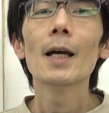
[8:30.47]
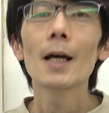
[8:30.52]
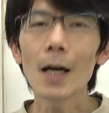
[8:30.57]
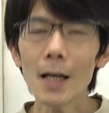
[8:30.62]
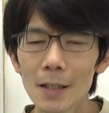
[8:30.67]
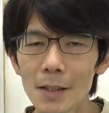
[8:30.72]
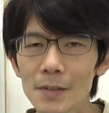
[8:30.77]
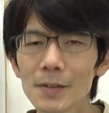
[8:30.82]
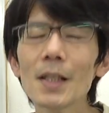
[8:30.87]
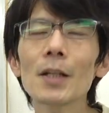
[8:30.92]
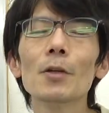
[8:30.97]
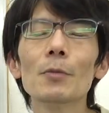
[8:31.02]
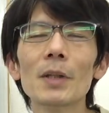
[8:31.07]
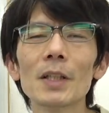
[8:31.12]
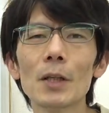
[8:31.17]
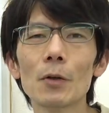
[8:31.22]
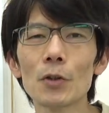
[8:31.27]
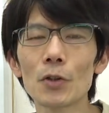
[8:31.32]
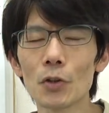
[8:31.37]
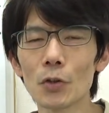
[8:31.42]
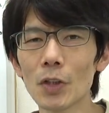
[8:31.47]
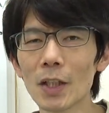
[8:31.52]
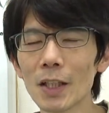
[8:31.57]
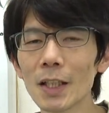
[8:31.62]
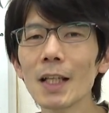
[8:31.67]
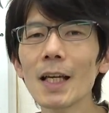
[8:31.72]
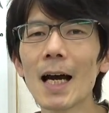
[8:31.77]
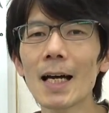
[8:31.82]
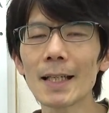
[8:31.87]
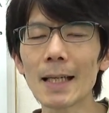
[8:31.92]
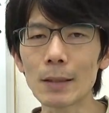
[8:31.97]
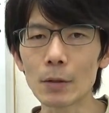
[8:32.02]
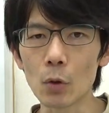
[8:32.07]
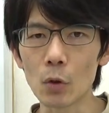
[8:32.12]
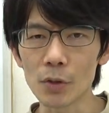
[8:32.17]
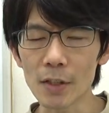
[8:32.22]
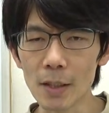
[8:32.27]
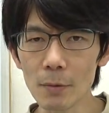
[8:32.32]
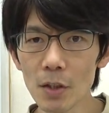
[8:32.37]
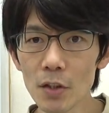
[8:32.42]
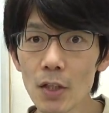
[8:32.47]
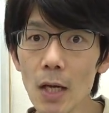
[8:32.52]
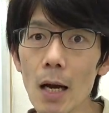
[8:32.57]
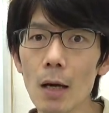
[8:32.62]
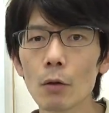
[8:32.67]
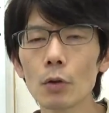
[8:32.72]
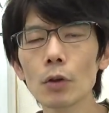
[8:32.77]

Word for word: はい。最後までご視聴いただきありがとうございました。